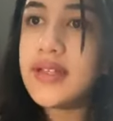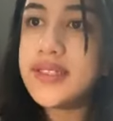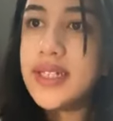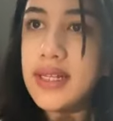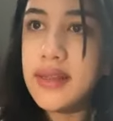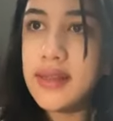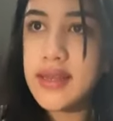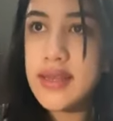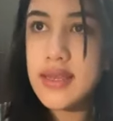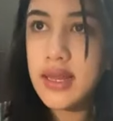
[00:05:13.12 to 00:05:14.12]

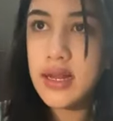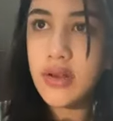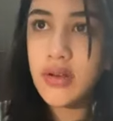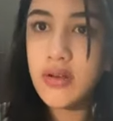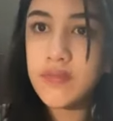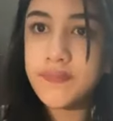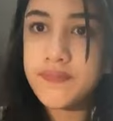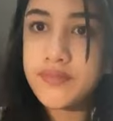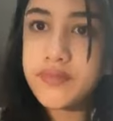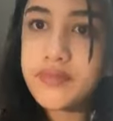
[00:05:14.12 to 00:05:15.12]
Chelsea hello.
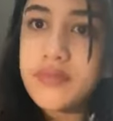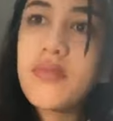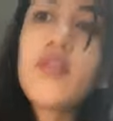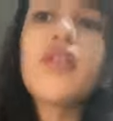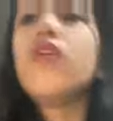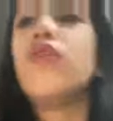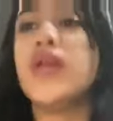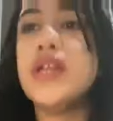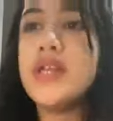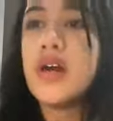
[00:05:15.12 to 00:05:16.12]

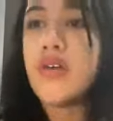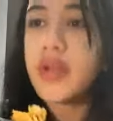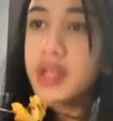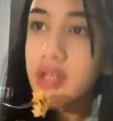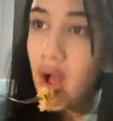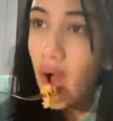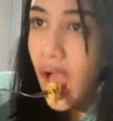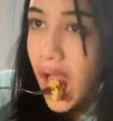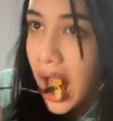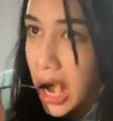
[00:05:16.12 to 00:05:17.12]
wadidaw wadidaw
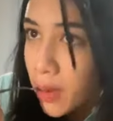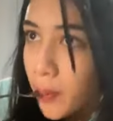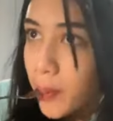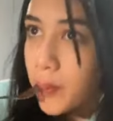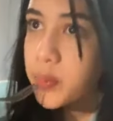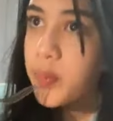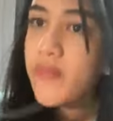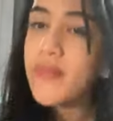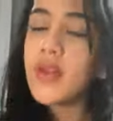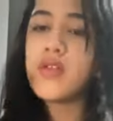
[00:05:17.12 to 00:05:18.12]

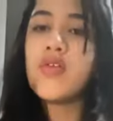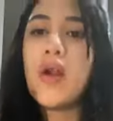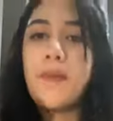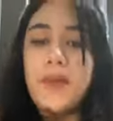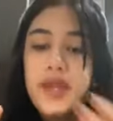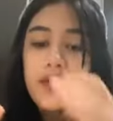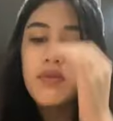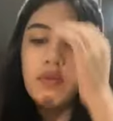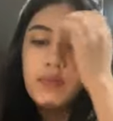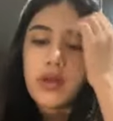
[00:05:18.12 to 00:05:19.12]
suapin
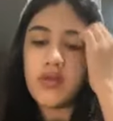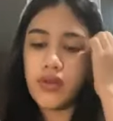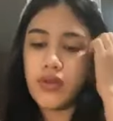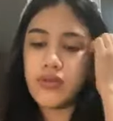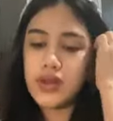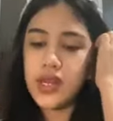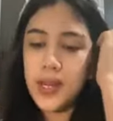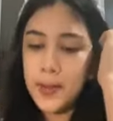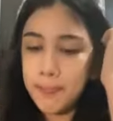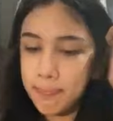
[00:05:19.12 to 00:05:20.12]
kamu mau ya ini
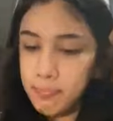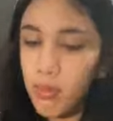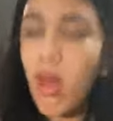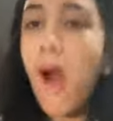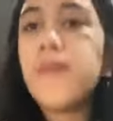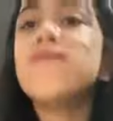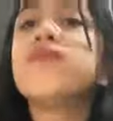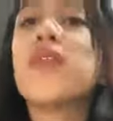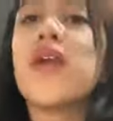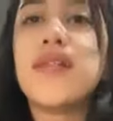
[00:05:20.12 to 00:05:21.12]
nih
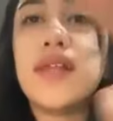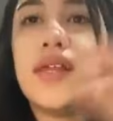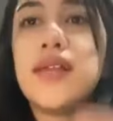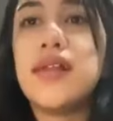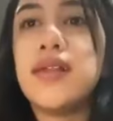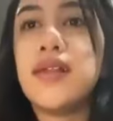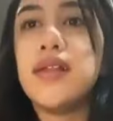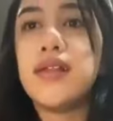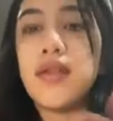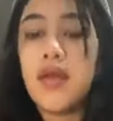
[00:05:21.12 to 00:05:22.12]
sini sini
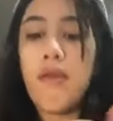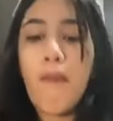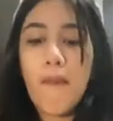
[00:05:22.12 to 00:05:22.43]
sini sini